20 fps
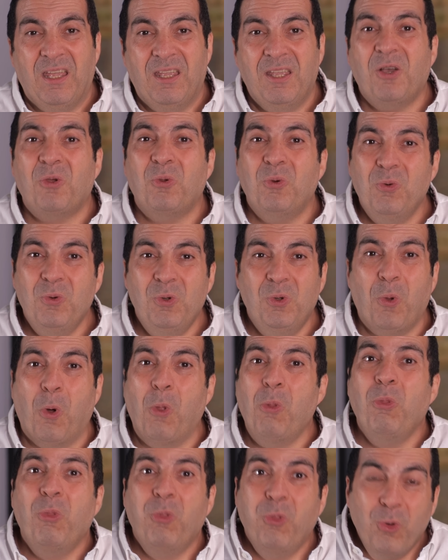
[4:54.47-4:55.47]
يقول
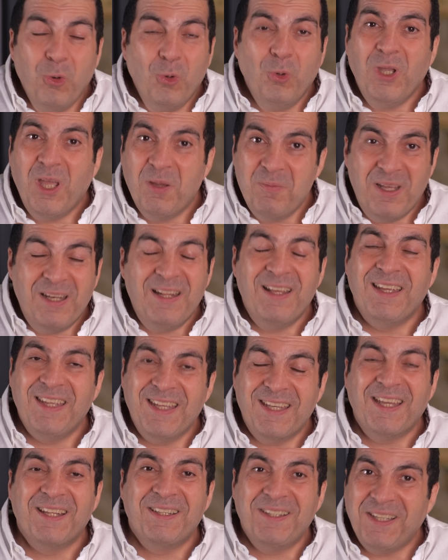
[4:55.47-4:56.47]
انظروا يا
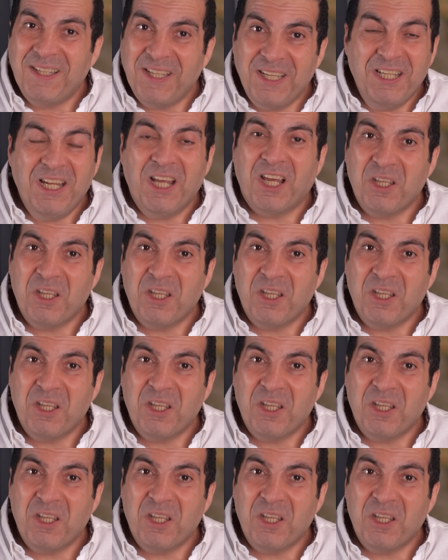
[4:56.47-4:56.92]
ملائكتي الى